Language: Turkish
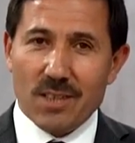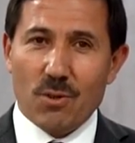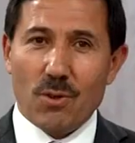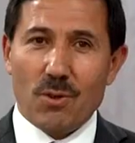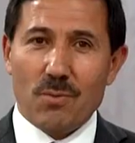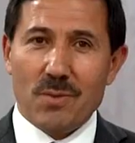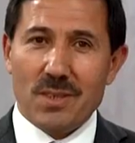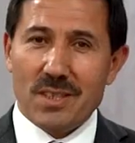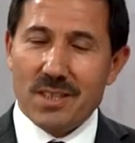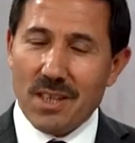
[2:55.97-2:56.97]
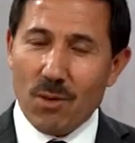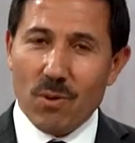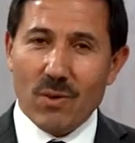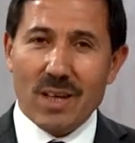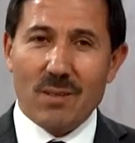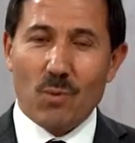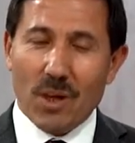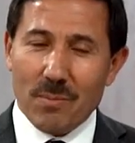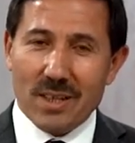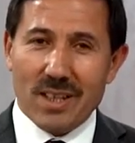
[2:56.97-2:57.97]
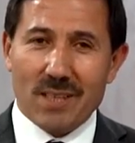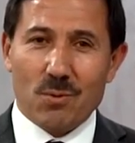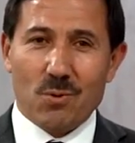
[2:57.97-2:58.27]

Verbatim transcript: diliyorum. Sevgi ve muhabbetlerimi